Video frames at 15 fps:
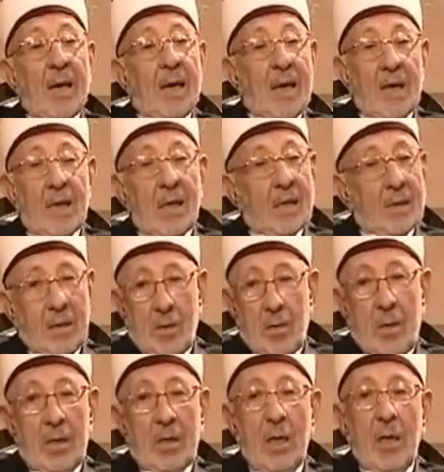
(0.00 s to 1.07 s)
لا
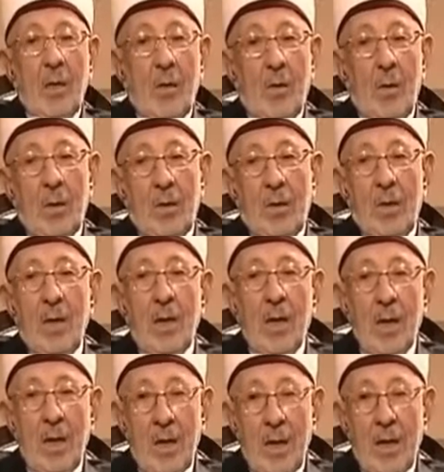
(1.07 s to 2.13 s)
تنسوا أنني قلت
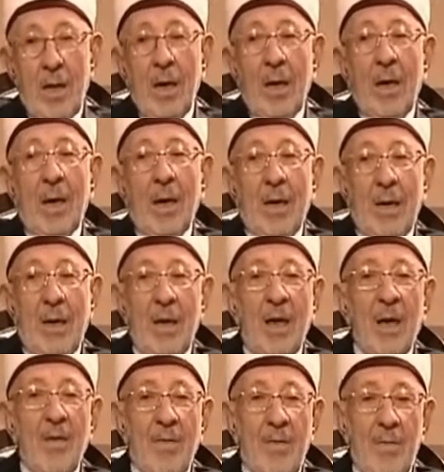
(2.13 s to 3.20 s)

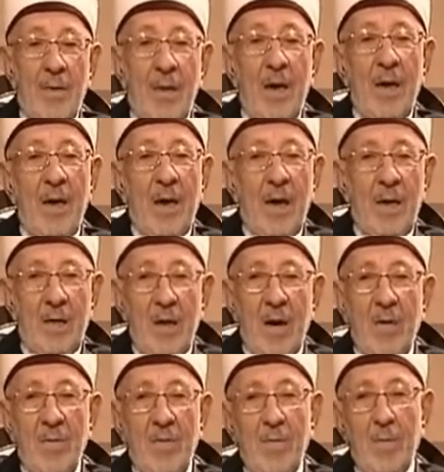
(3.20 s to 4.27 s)
خلاف
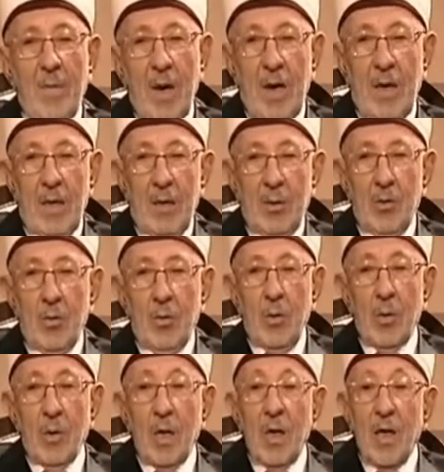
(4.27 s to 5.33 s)
الأحناف مع
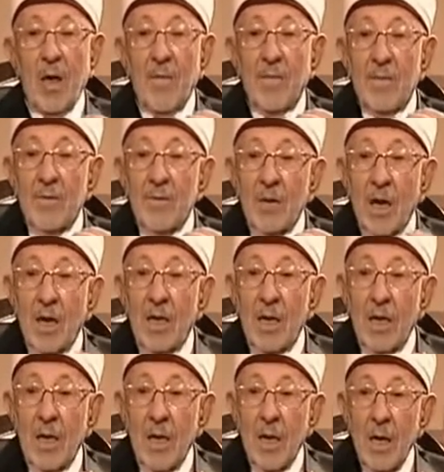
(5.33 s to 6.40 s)
الجمهور خلاف
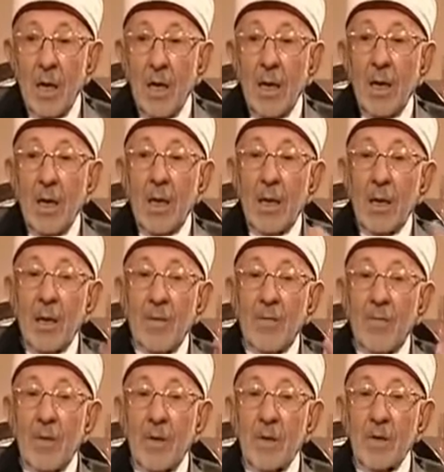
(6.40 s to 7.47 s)
شكلي
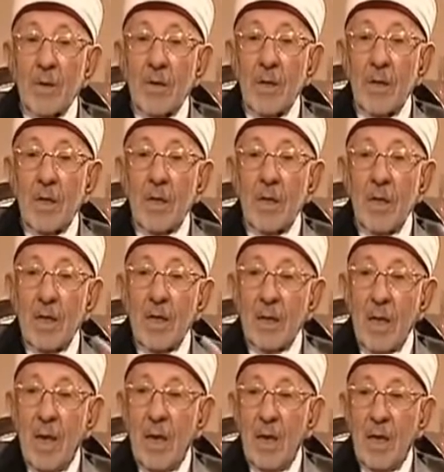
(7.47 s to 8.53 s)
فلسطين
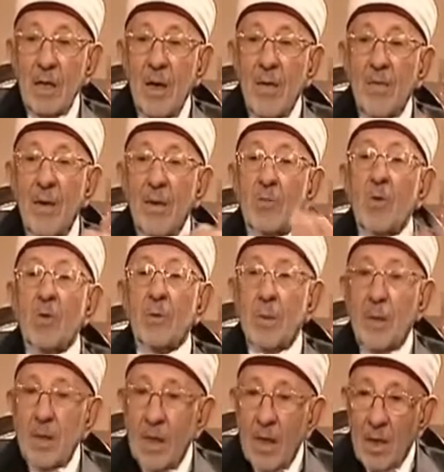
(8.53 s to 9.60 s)
عند الأحناف لم
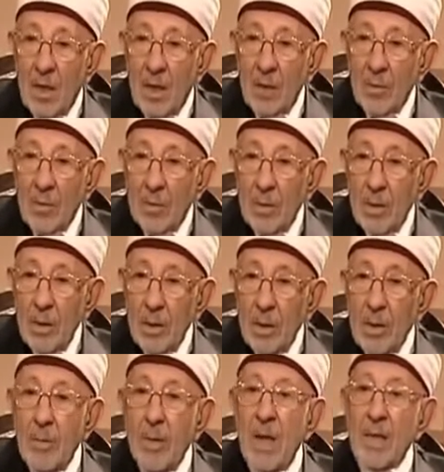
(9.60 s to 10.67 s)
تصبح دار حرب
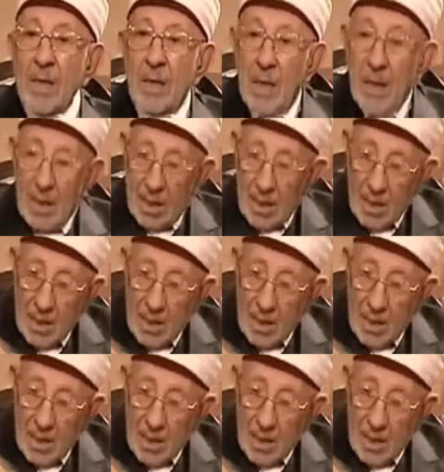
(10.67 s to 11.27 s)
لماذا؟